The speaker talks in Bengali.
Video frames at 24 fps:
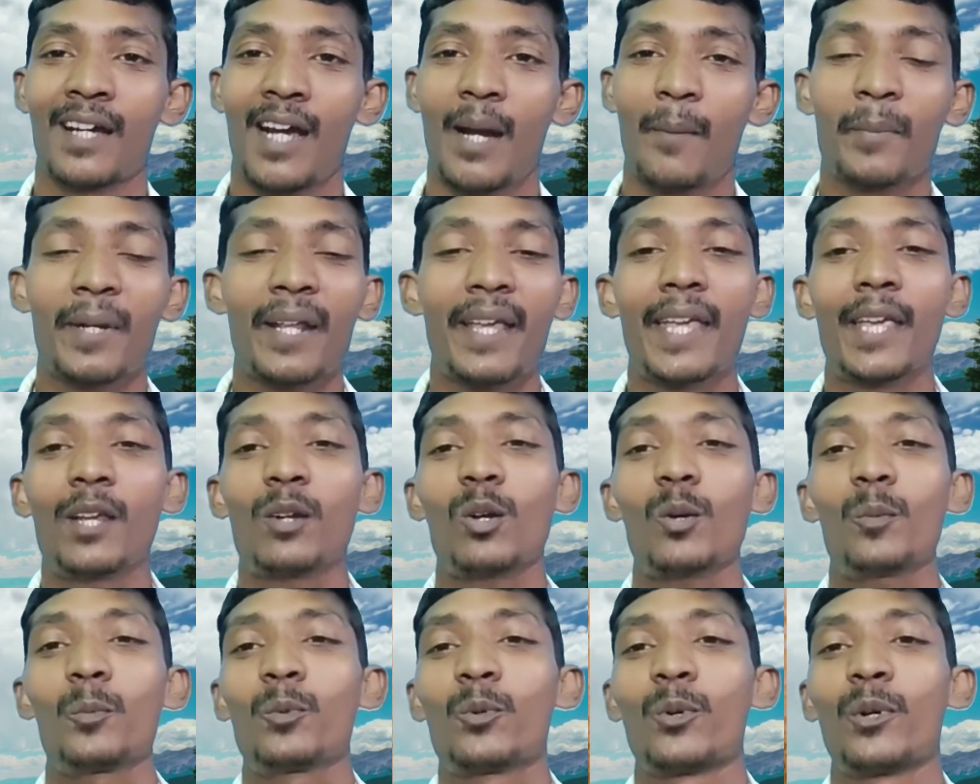আমরা
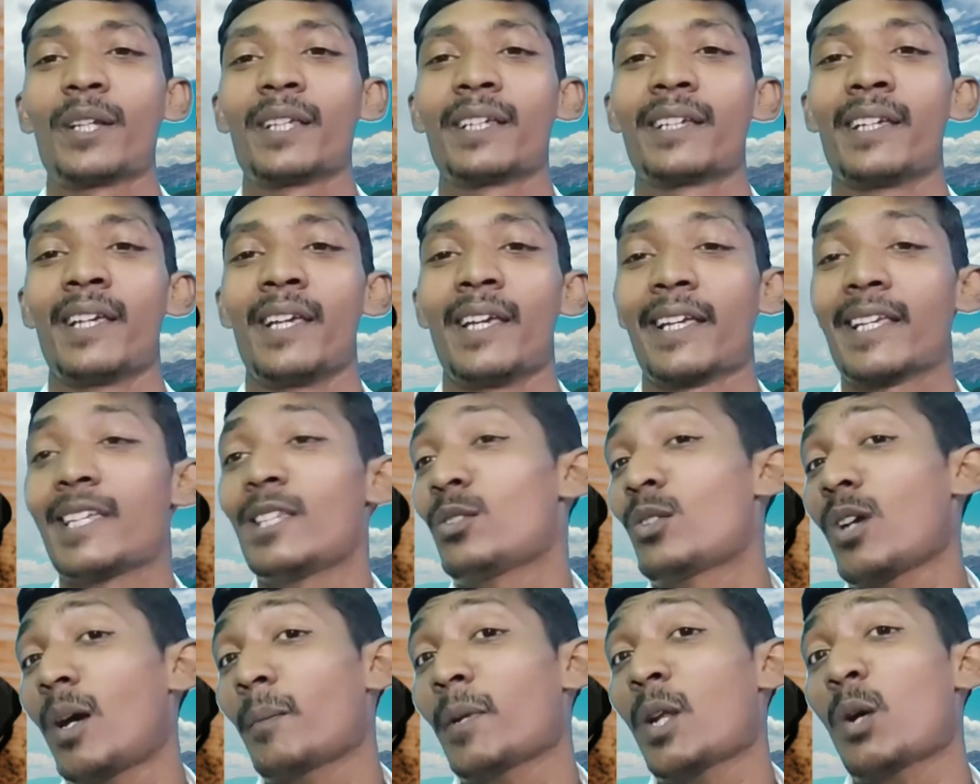এরকম করি
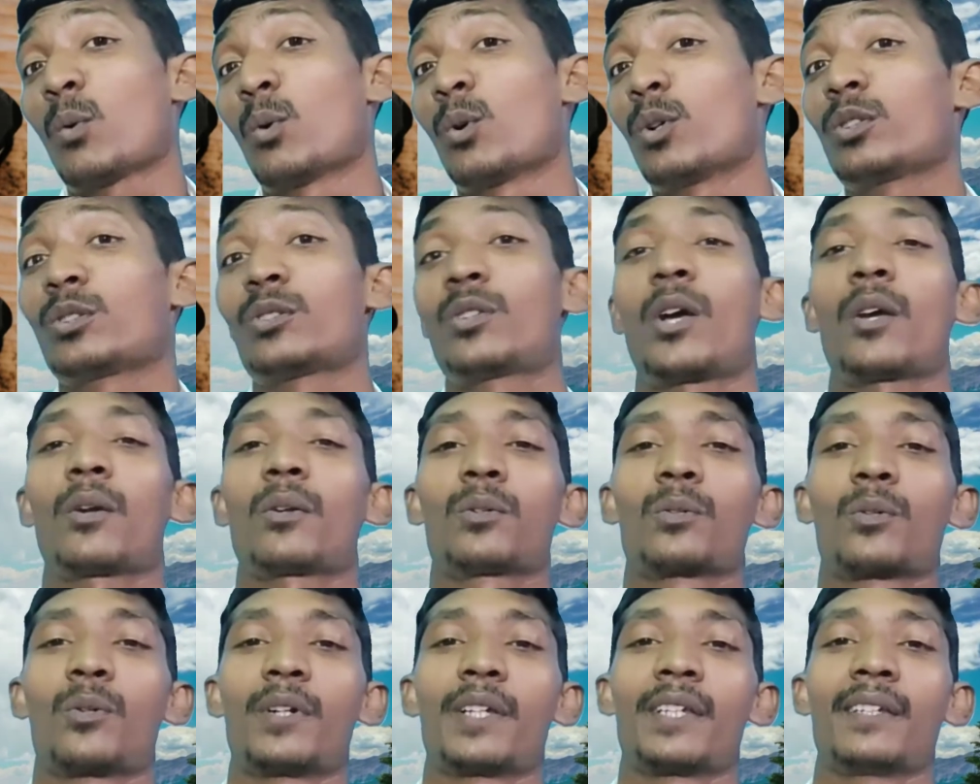কিন্তু আমরা অধ্যয়ন
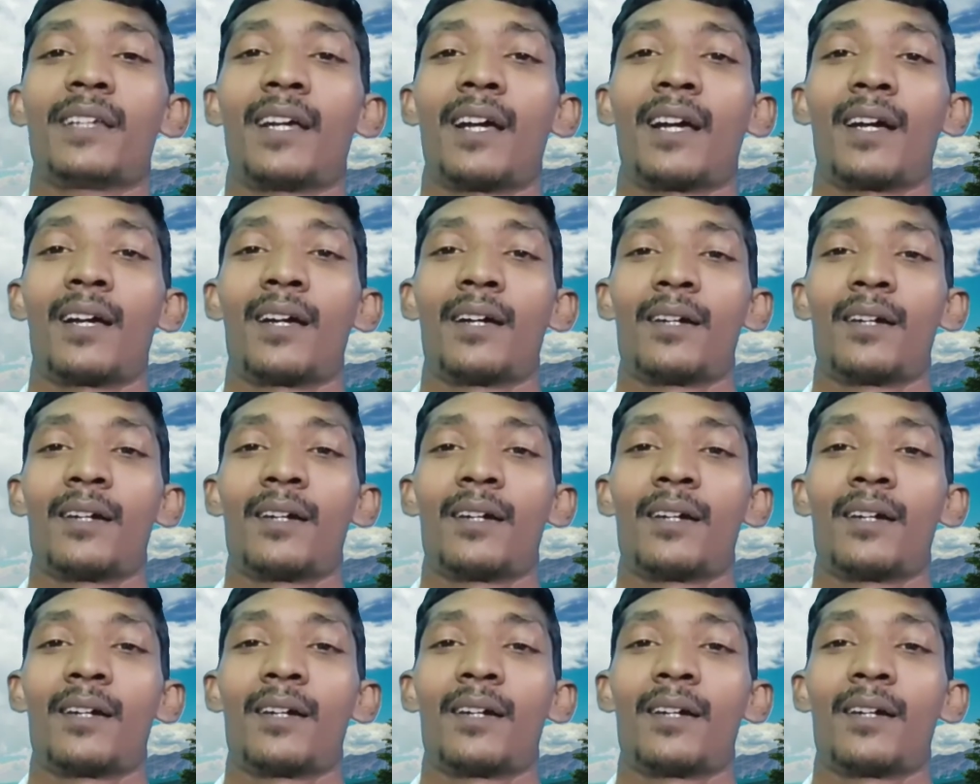করি না